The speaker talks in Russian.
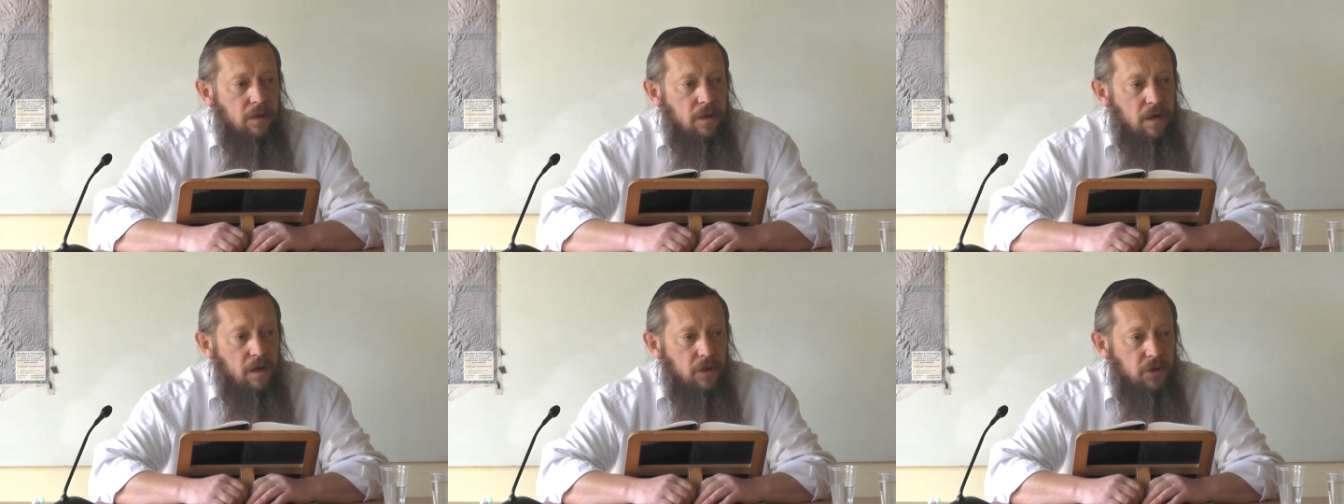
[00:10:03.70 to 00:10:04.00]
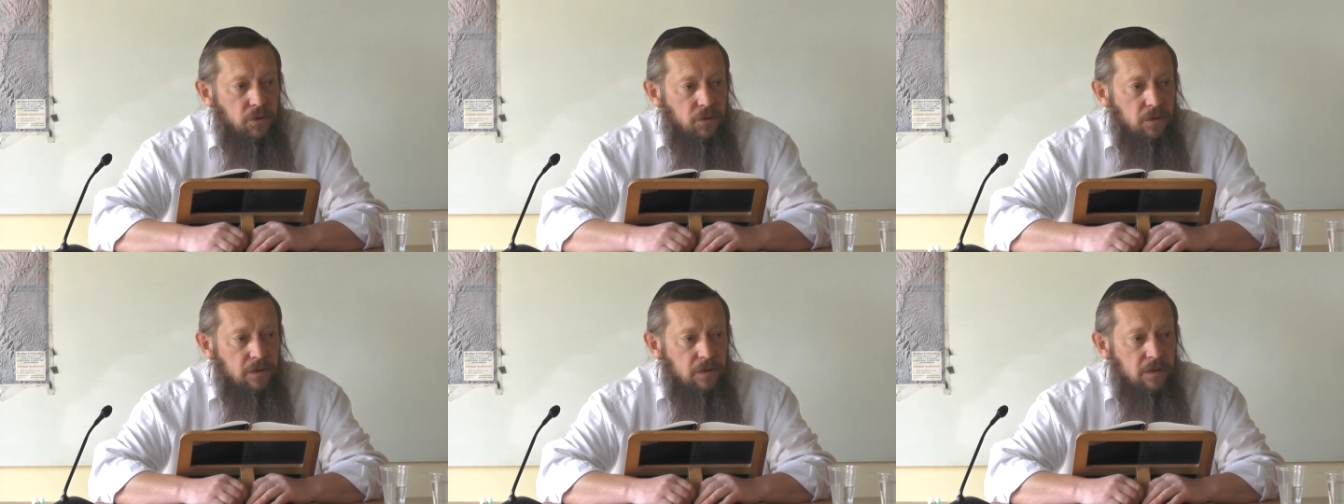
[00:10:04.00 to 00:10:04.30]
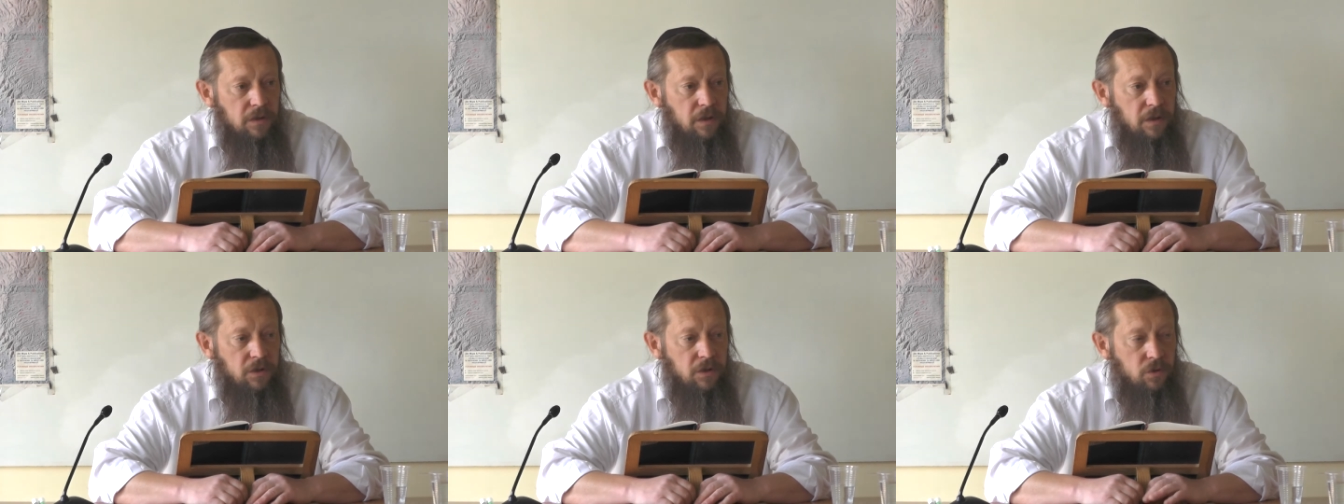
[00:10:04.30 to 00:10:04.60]
Хочу
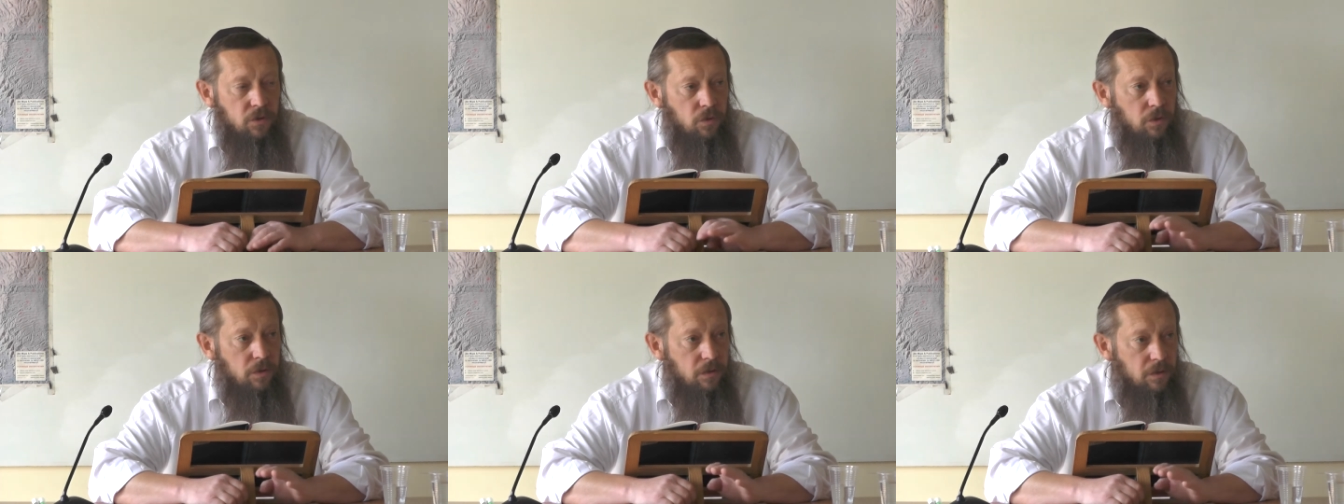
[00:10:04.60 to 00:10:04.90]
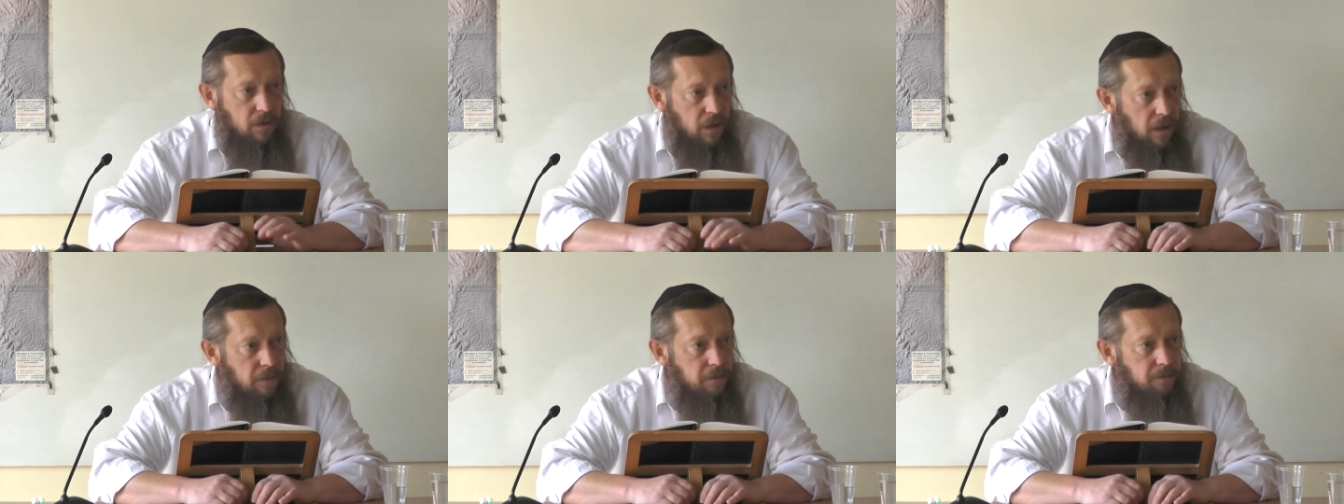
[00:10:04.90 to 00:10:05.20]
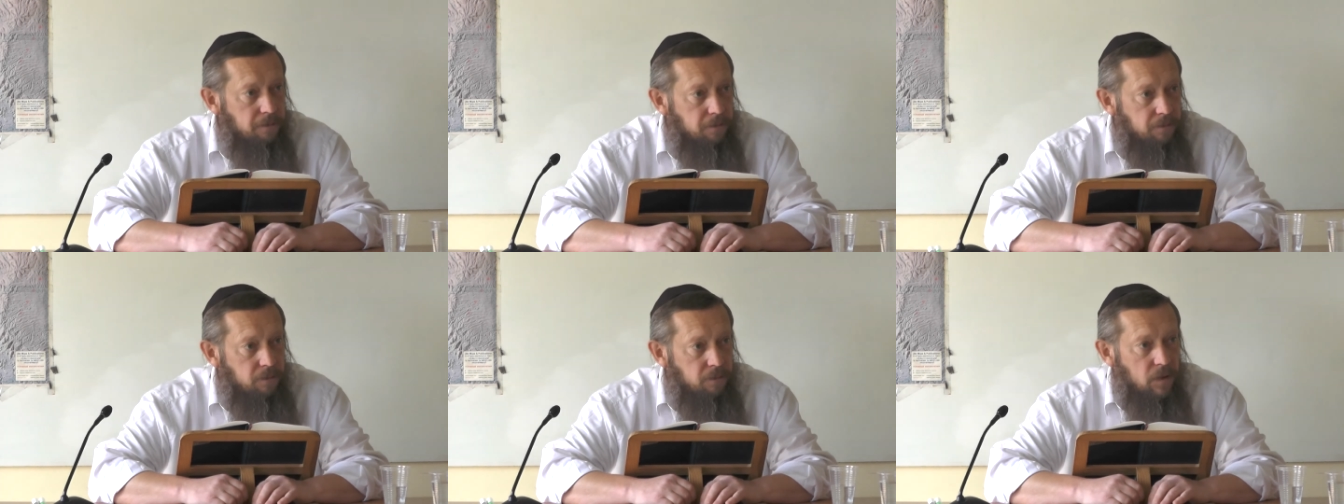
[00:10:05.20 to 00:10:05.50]
сказать, что да.
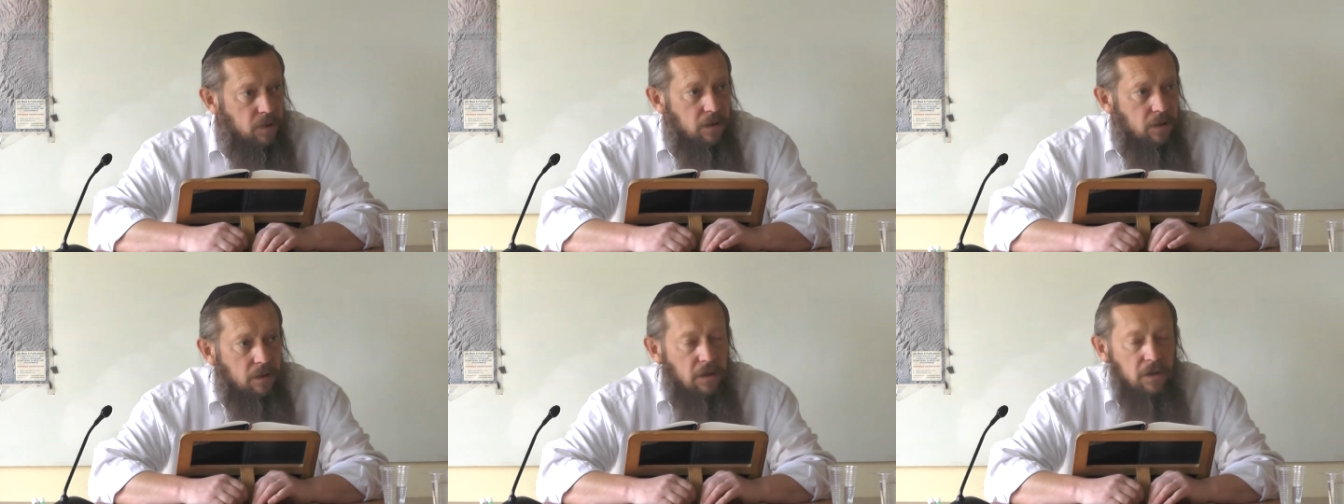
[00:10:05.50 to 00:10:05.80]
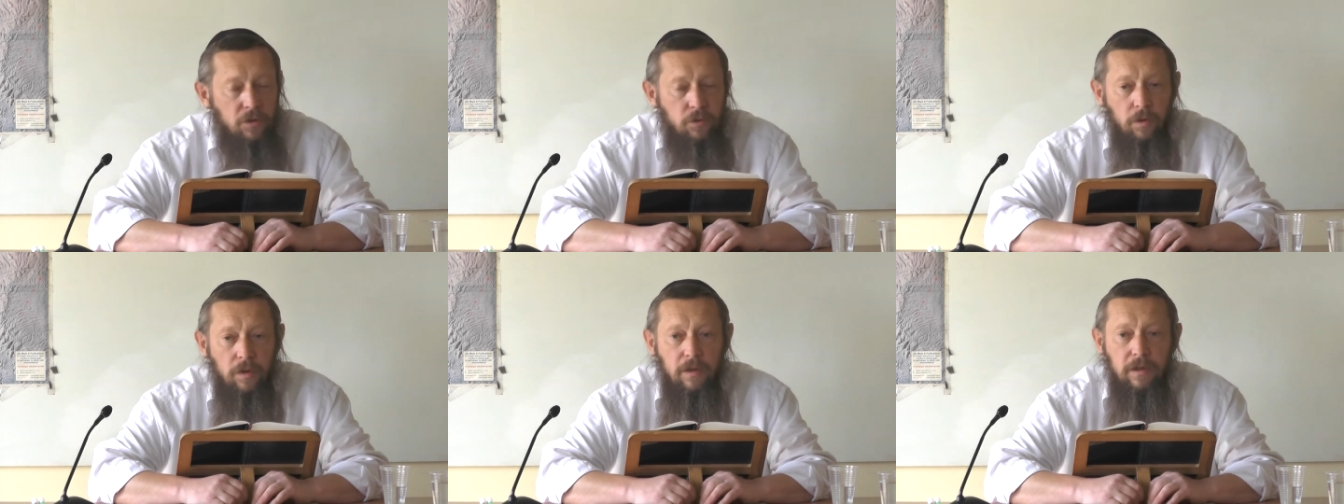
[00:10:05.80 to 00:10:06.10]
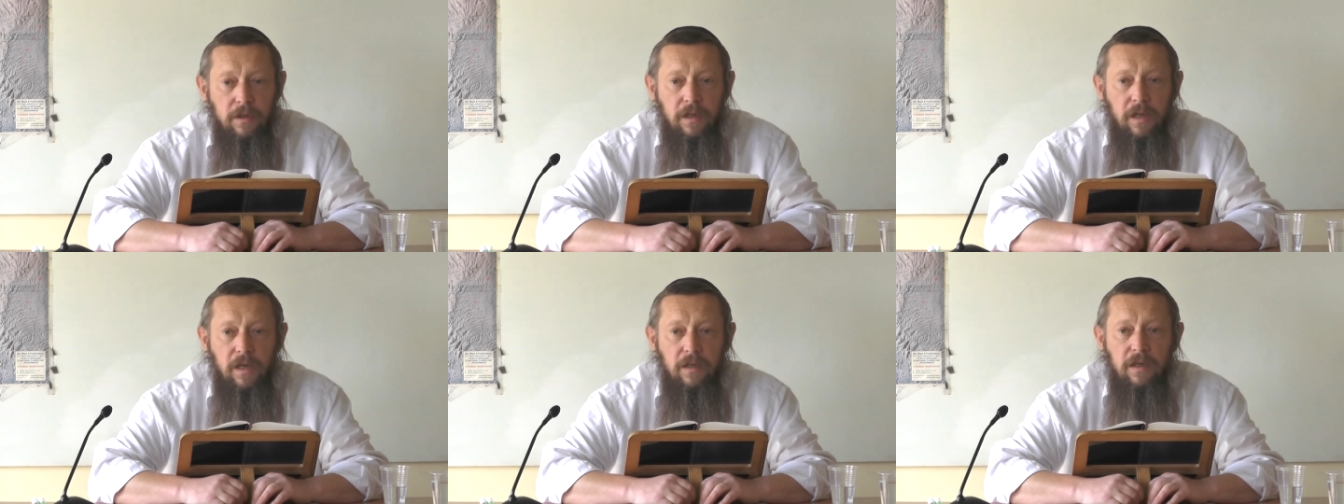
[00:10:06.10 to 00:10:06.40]
И
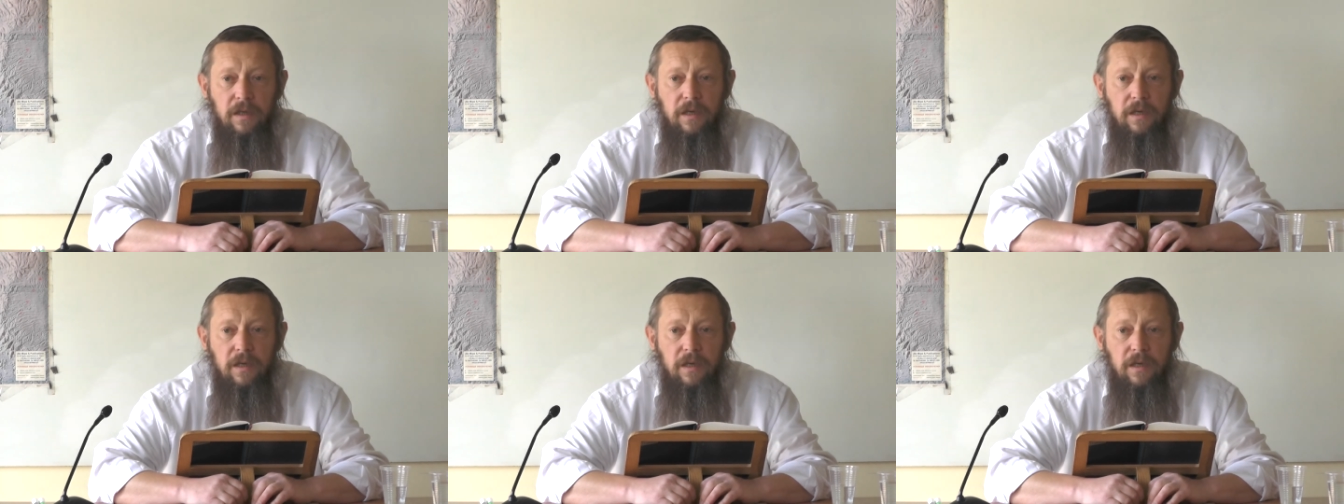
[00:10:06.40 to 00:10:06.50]
только так,